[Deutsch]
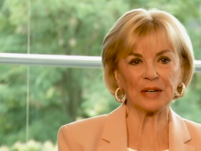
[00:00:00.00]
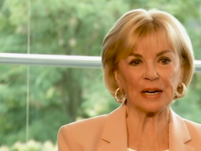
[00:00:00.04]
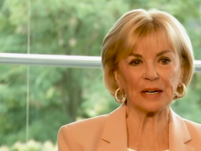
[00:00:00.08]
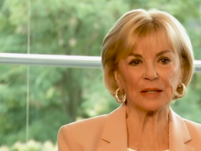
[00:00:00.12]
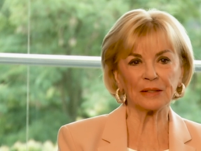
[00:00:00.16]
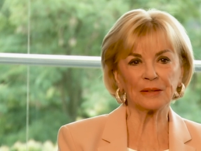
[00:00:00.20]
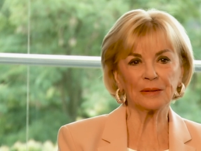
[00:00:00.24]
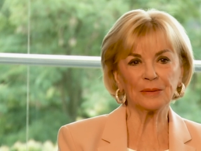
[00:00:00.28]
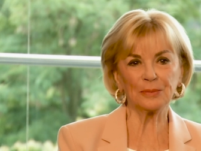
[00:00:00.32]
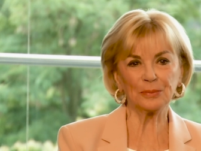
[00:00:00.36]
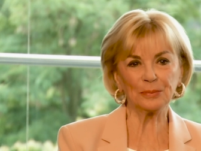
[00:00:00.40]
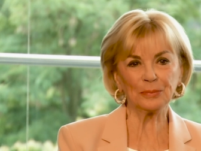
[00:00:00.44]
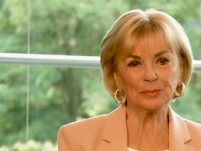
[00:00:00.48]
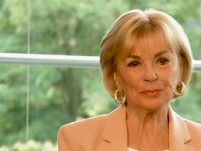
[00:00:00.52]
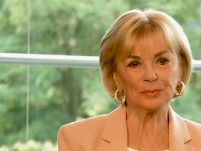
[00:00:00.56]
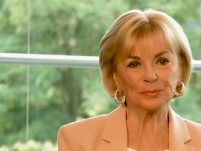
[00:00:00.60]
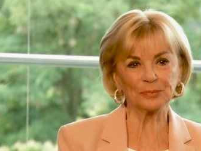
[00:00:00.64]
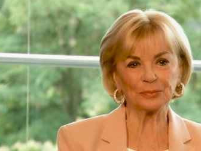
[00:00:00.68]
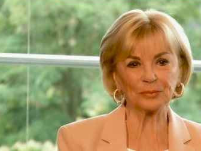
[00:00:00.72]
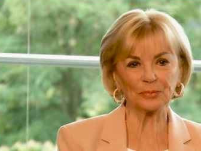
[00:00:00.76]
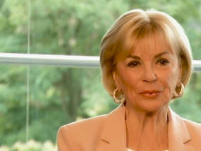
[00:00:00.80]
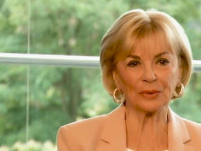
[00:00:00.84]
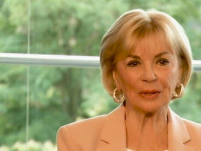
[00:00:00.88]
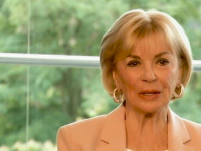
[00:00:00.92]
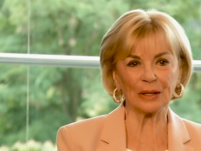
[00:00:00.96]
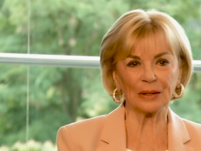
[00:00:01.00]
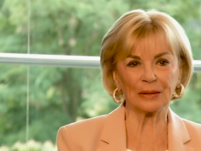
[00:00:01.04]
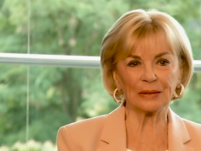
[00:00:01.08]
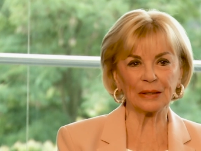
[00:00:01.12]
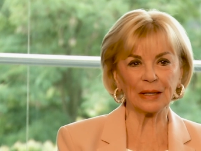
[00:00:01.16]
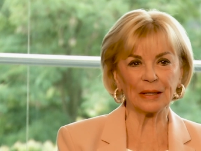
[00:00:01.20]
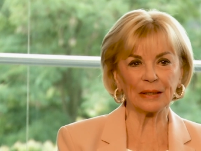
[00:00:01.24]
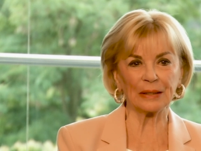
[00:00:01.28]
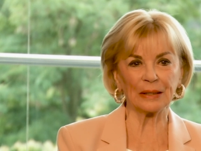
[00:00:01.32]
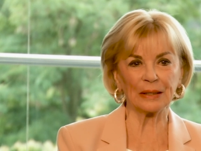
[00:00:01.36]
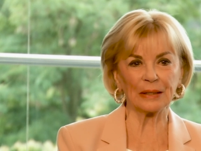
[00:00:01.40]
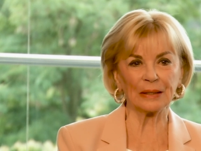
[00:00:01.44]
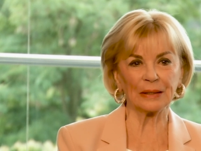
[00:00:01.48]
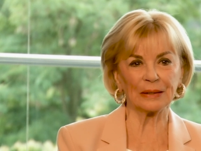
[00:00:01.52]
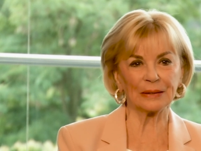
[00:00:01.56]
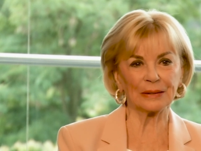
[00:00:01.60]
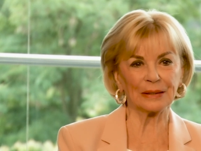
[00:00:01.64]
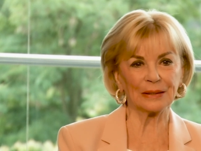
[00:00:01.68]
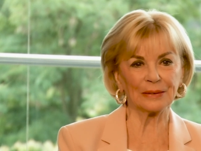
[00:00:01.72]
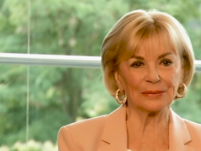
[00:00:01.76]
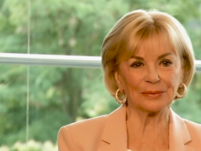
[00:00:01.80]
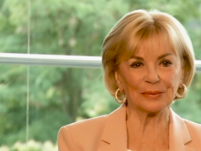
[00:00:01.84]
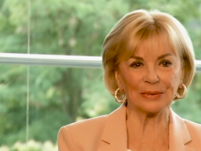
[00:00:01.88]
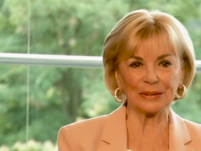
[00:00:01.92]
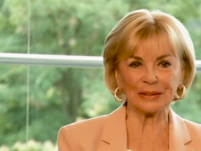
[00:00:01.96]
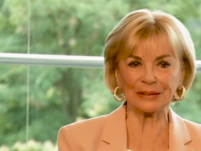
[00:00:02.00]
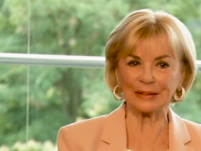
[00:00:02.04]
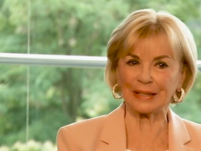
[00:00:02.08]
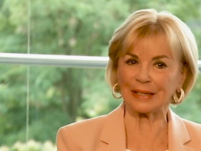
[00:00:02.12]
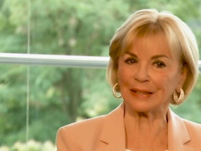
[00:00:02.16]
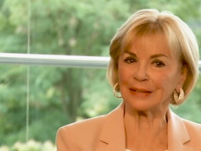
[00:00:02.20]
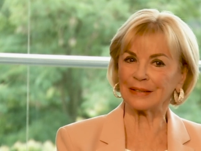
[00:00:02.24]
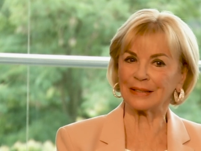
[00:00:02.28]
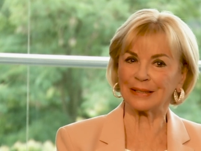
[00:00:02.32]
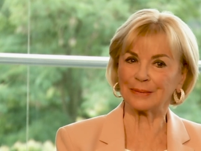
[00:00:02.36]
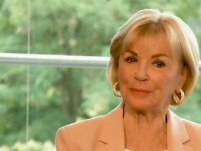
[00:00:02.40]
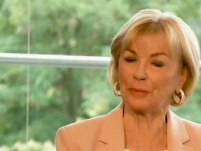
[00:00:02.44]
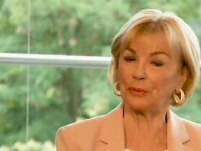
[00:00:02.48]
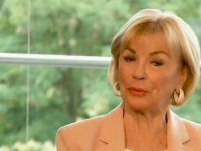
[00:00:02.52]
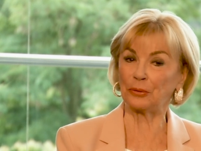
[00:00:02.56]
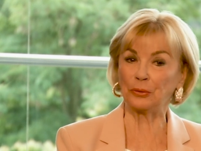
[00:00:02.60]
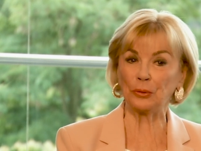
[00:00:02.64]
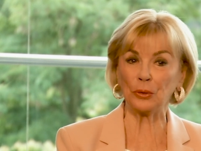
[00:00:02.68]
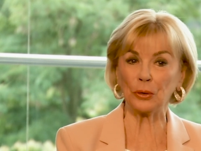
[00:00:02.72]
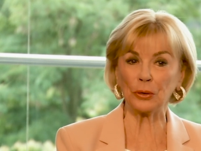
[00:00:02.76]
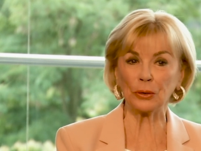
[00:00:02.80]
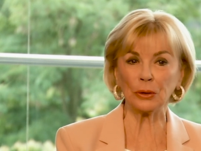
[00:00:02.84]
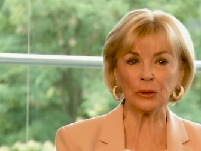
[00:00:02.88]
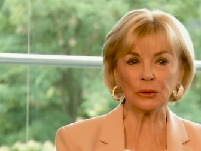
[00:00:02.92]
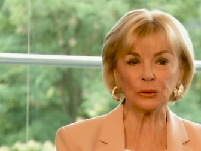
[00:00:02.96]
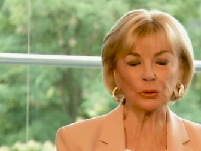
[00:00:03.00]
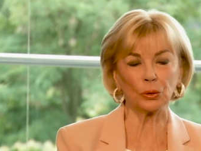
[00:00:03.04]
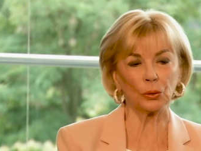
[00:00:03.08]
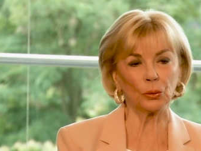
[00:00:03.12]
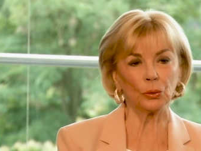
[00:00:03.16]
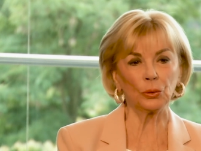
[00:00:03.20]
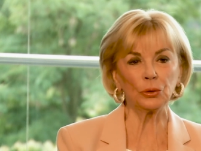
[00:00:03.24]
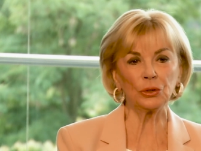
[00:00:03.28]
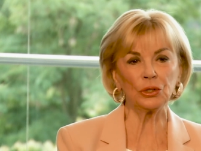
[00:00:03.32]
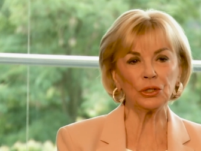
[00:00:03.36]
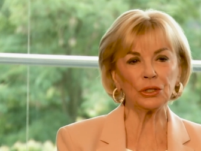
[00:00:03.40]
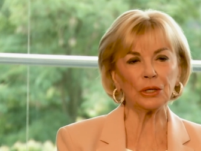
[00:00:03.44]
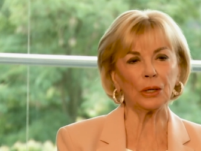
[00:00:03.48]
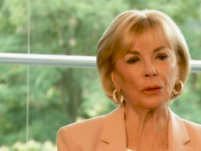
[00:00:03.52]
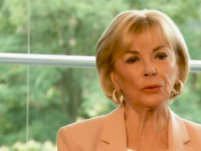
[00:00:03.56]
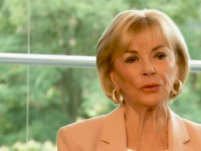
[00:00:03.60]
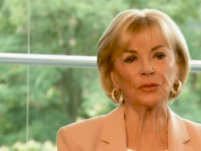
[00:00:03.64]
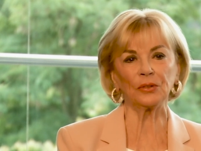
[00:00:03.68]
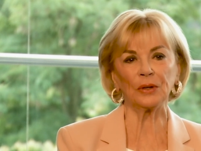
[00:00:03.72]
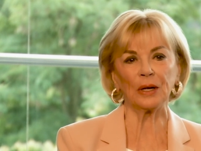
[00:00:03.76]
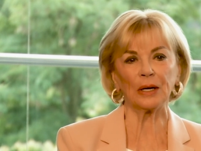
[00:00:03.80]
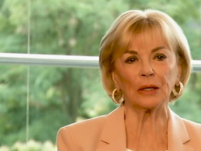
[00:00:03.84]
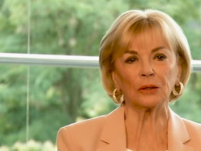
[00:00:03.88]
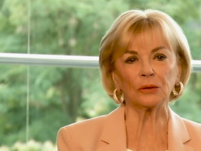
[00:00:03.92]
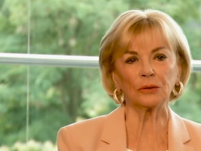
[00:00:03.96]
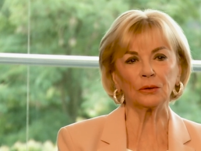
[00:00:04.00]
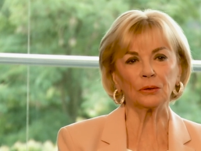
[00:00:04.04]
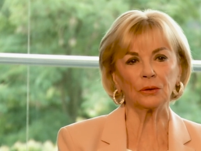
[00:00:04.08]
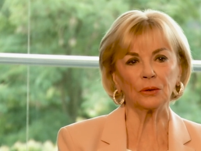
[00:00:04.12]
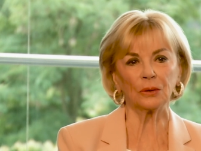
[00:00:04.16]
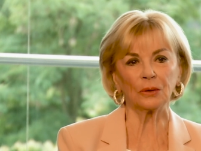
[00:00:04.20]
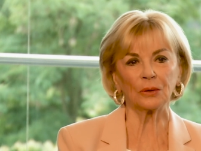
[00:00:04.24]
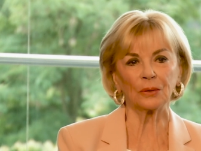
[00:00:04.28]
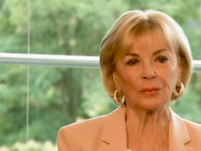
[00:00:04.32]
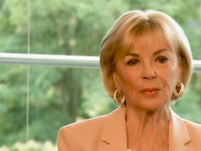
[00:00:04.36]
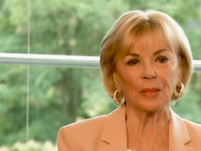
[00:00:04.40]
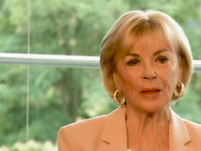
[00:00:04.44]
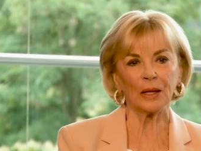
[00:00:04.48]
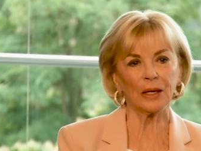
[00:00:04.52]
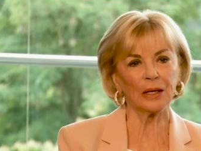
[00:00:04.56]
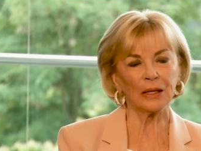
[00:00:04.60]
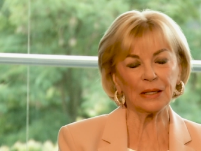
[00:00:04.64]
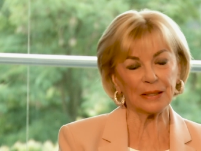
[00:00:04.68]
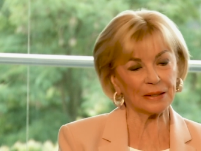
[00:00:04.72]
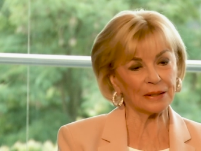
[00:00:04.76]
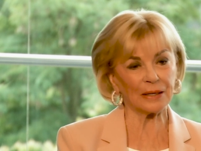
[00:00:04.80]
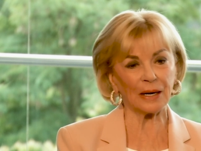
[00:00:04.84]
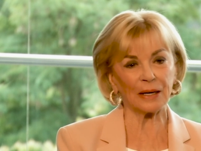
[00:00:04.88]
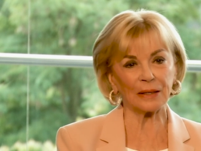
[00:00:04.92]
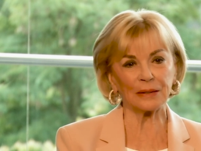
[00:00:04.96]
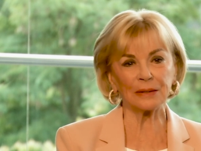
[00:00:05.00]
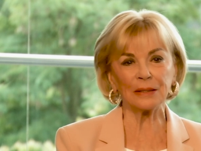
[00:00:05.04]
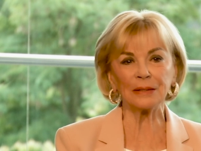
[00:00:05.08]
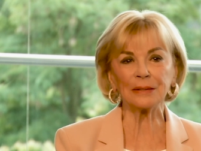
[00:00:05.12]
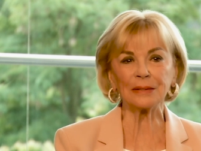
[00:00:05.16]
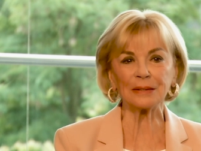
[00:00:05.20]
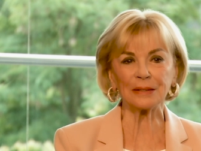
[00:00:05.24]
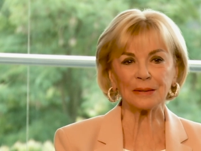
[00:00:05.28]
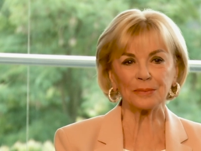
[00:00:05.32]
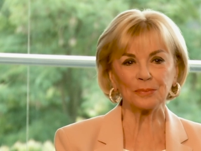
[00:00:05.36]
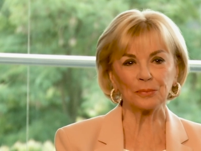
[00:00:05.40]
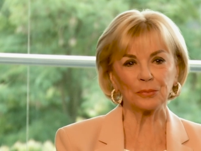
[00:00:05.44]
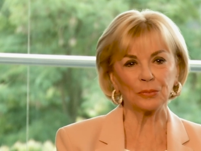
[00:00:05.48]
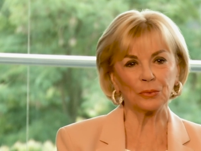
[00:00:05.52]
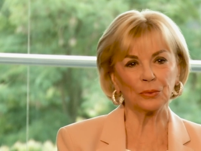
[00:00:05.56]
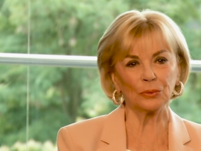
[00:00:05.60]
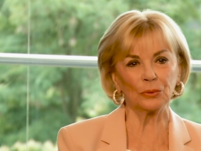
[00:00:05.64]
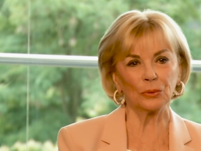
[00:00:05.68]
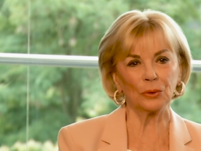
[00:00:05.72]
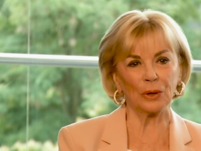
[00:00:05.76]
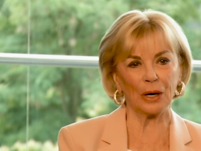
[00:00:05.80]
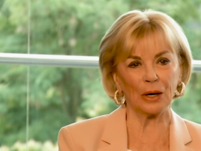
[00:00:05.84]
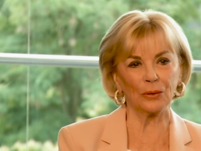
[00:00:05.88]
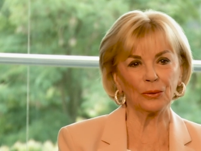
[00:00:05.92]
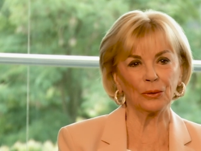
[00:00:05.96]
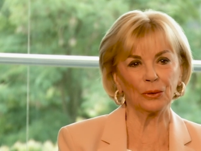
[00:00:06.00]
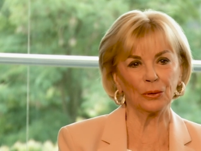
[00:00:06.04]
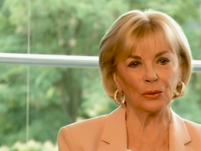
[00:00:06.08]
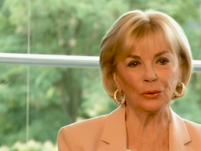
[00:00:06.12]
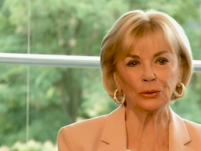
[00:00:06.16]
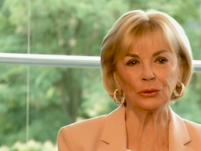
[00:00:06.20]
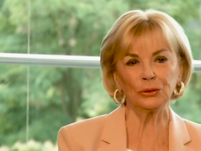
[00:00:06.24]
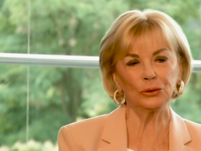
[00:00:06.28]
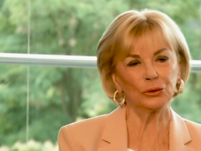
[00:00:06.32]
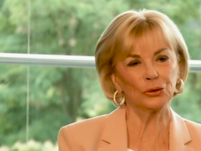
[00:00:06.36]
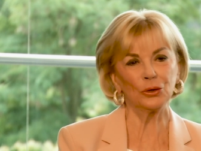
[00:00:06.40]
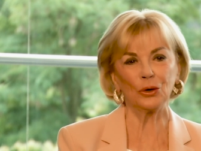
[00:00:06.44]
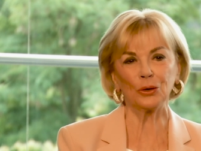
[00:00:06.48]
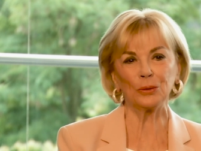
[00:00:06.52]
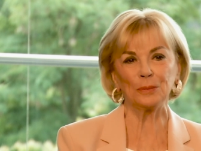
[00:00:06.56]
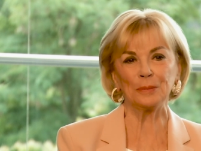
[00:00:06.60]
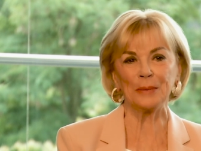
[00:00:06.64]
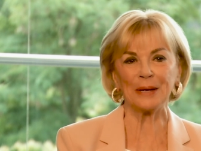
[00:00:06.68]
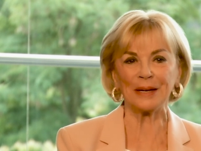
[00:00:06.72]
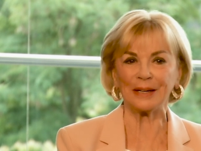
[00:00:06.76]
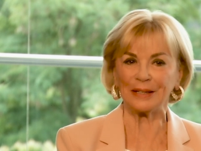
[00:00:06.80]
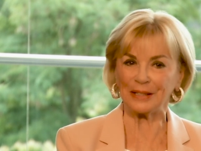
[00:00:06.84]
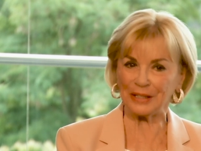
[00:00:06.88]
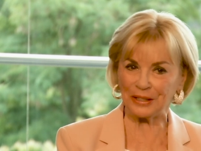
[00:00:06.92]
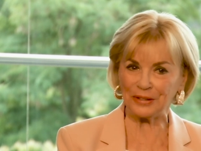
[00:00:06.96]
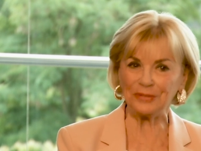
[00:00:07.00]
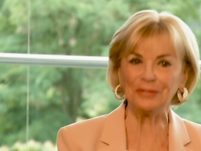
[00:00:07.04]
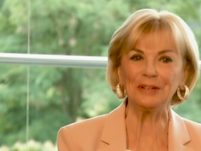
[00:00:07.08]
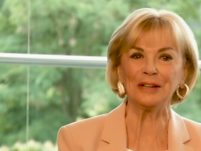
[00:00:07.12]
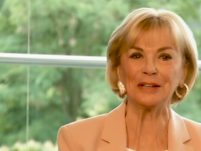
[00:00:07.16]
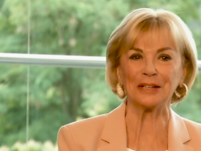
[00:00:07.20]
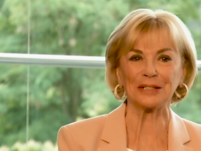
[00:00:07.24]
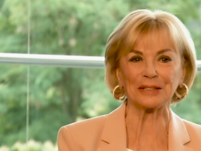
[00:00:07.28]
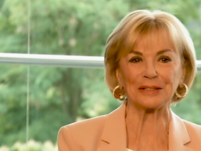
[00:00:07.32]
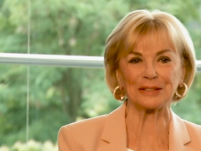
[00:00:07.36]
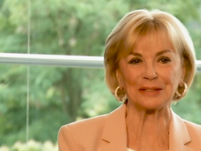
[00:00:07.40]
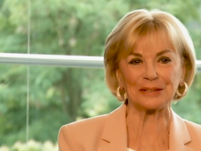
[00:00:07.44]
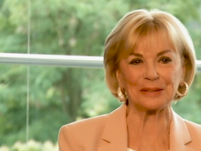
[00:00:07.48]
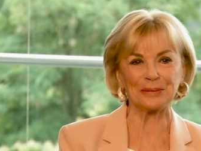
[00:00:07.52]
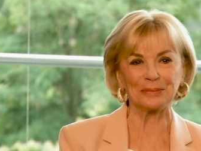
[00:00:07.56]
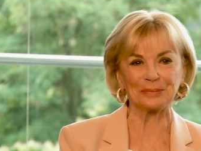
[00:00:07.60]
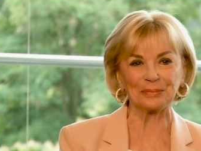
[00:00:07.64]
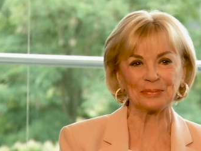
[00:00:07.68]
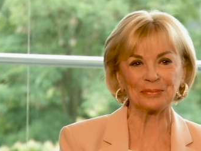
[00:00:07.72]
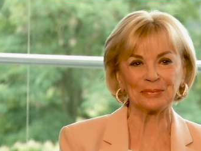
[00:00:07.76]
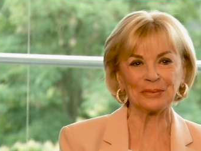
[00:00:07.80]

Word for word: denken, äh, das beflügelt und auch sagen, ich kann es und noch mehr, ich will es.